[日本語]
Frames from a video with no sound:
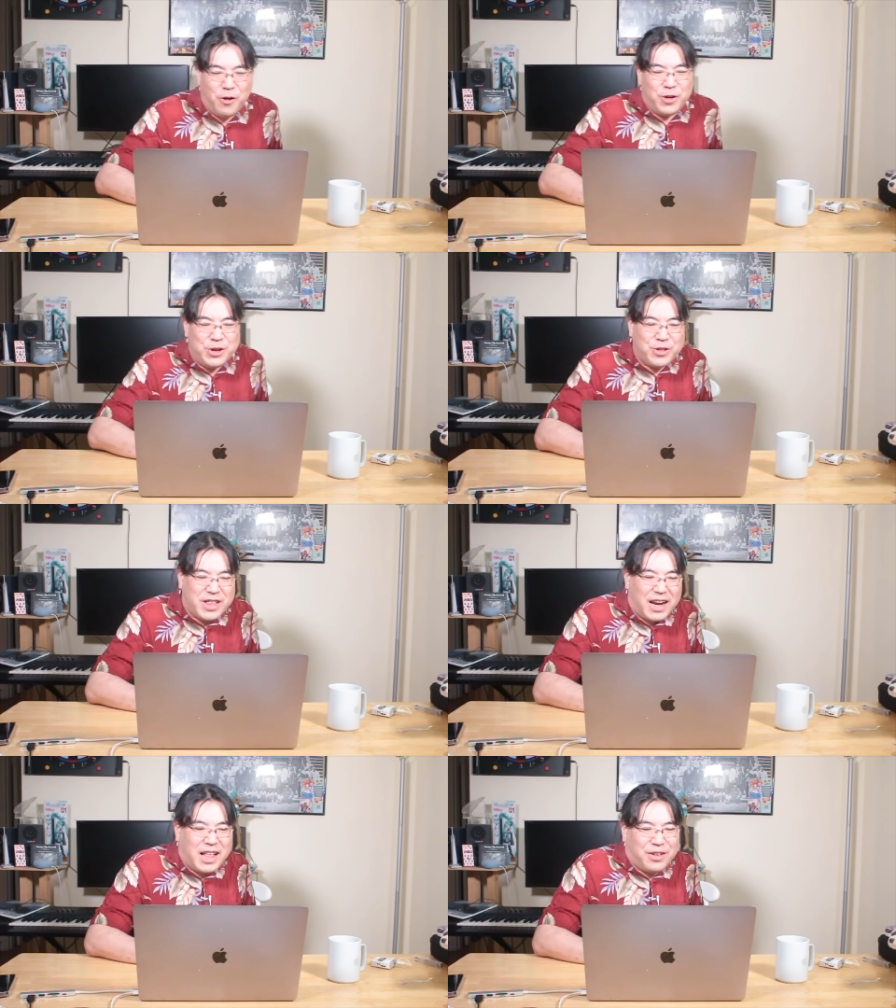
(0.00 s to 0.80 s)
もう言っ
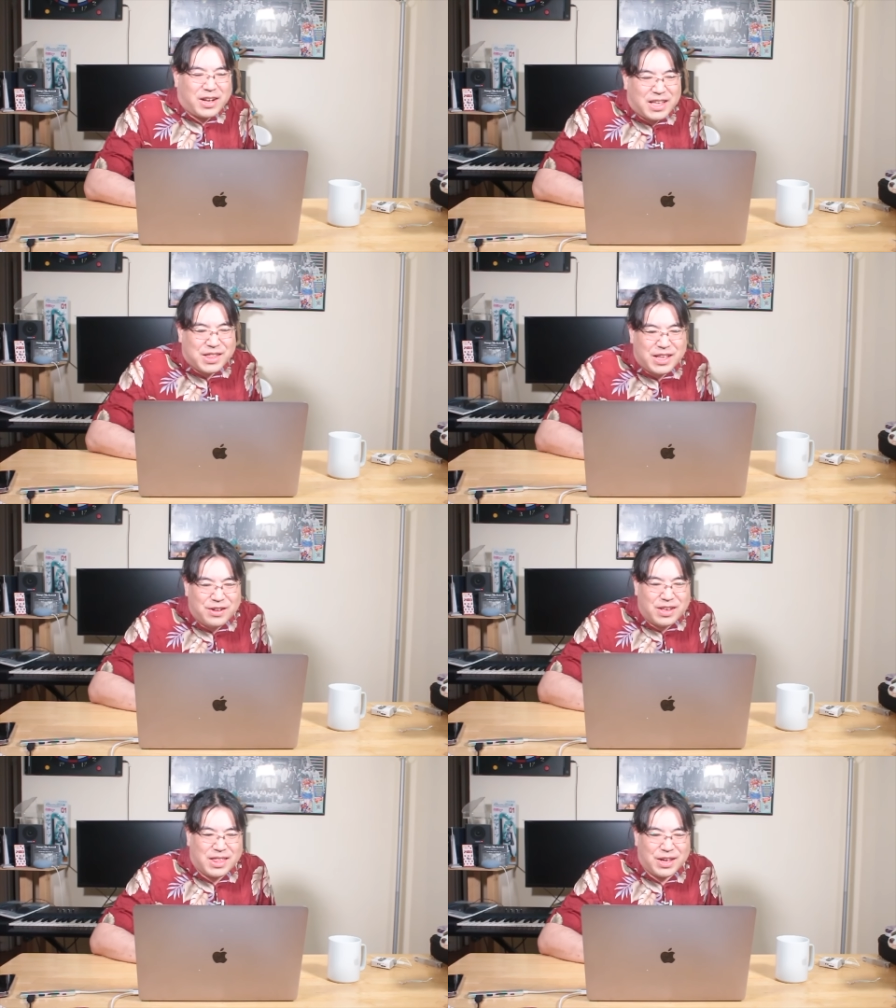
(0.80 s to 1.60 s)
たりだとかってして
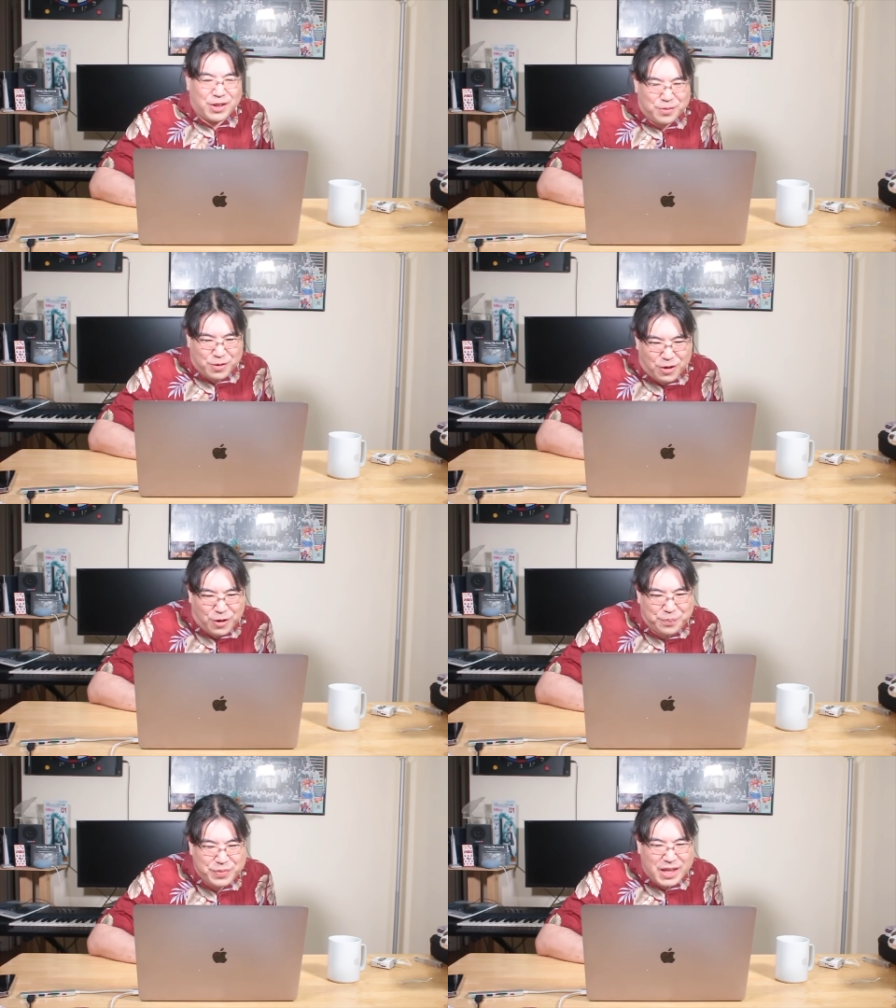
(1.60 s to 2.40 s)
るんですけれど
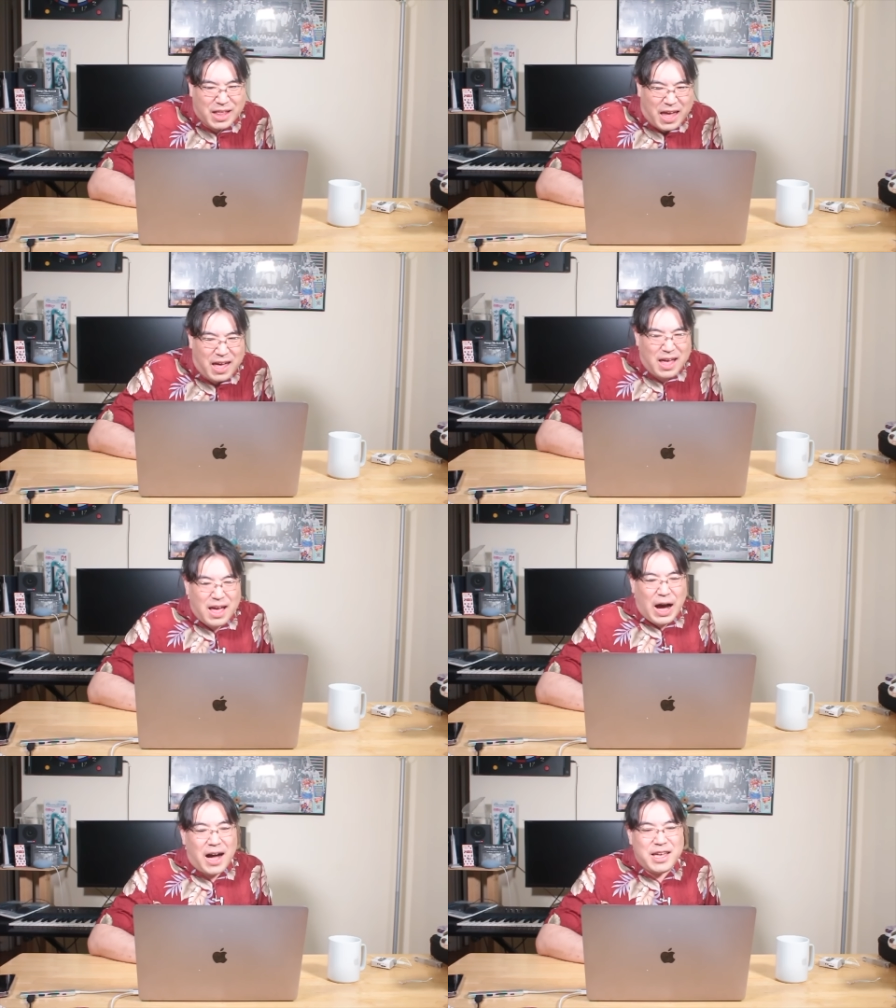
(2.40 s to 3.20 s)
も、でね、
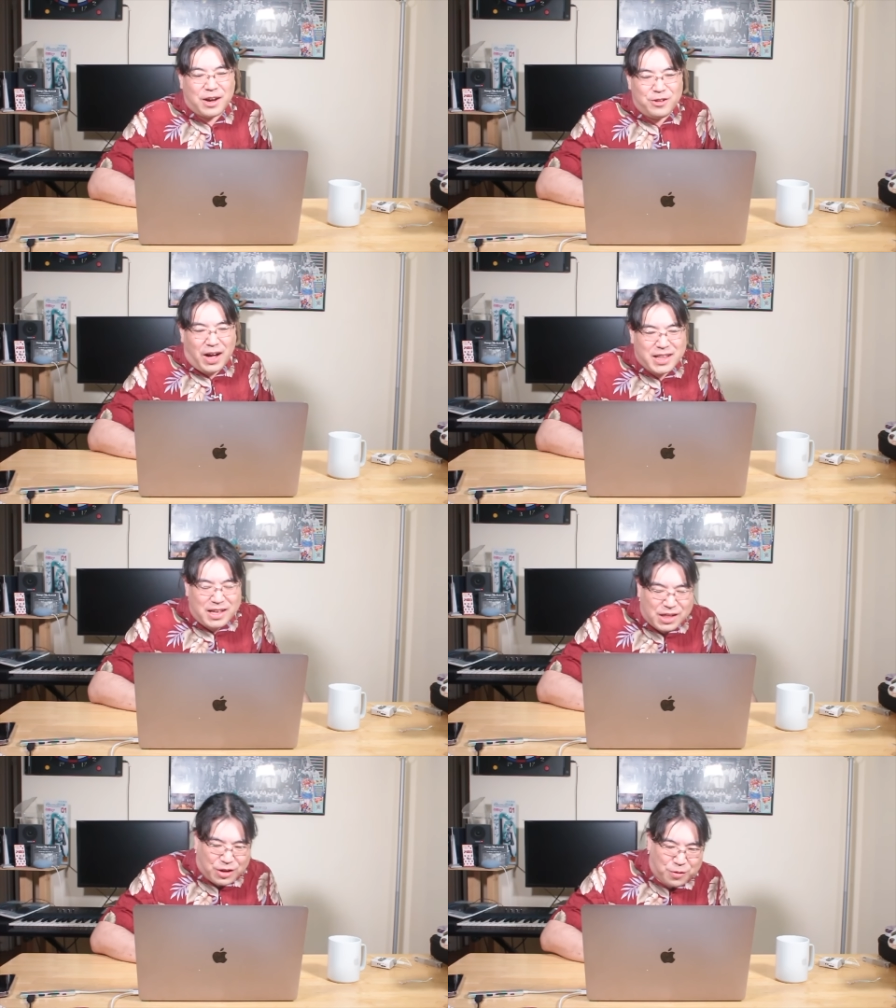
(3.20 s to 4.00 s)
挙句の果て
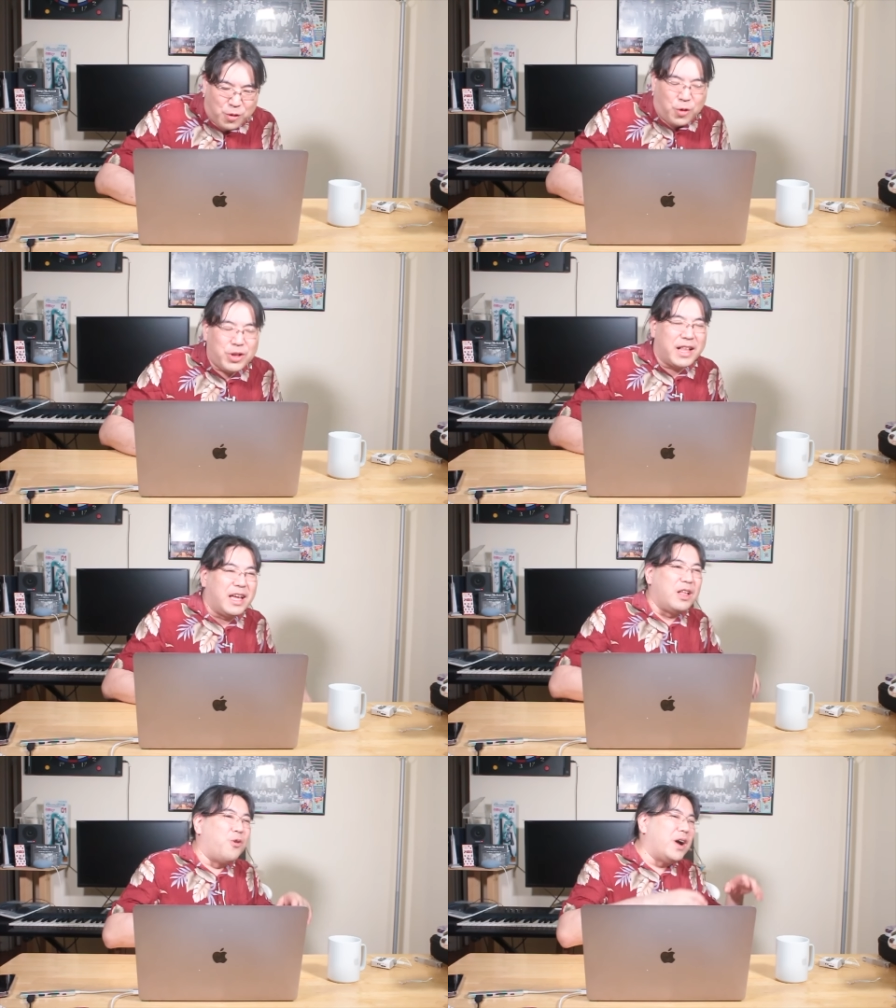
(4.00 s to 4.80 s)
にですよ、もうこの
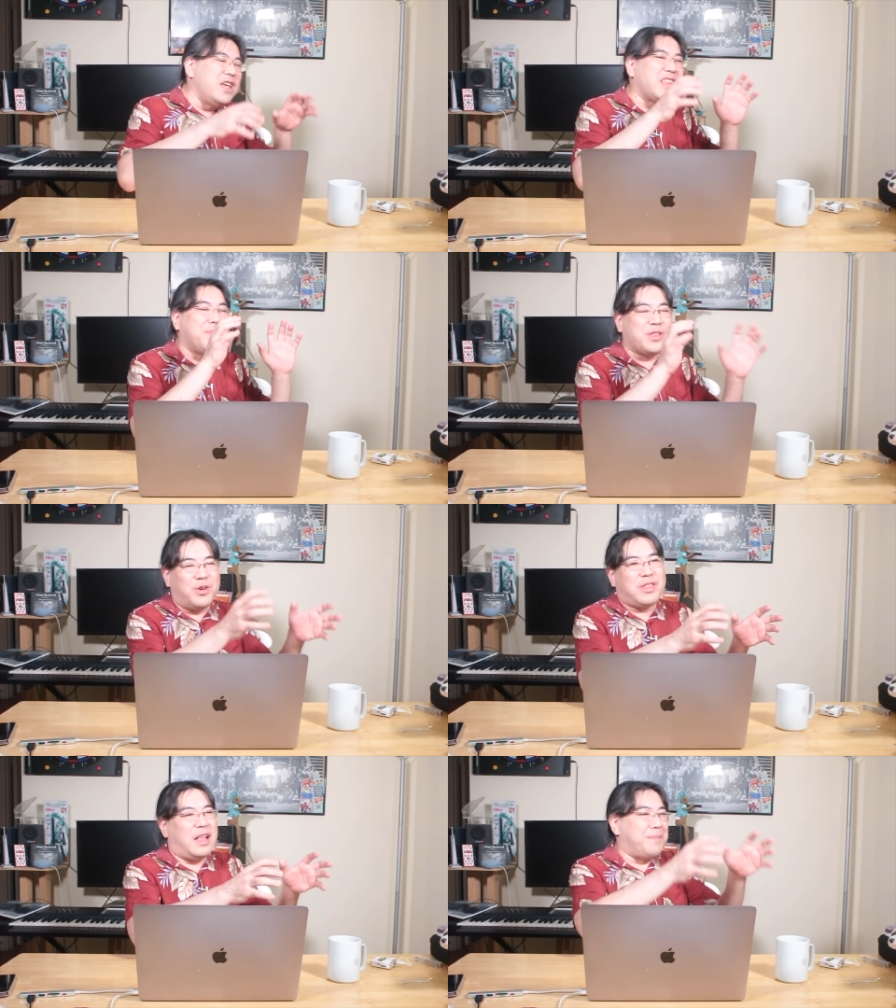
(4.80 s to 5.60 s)
辺りで終わりにしましょうって